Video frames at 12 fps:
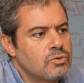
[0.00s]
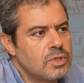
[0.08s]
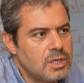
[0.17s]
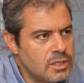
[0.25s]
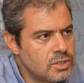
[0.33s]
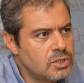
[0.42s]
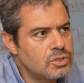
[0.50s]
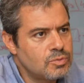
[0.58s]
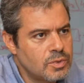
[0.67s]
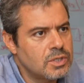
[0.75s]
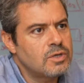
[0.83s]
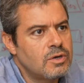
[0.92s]
Onlarla
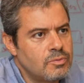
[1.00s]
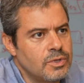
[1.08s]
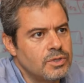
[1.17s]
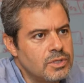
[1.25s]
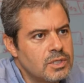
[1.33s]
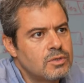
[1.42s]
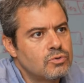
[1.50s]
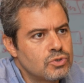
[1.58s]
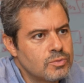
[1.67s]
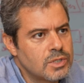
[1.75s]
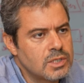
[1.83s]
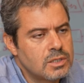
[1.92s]
çalışmaya devam ettik. O
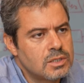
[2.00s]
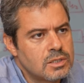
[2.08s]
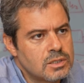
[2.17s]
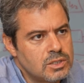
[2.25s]
zaman iki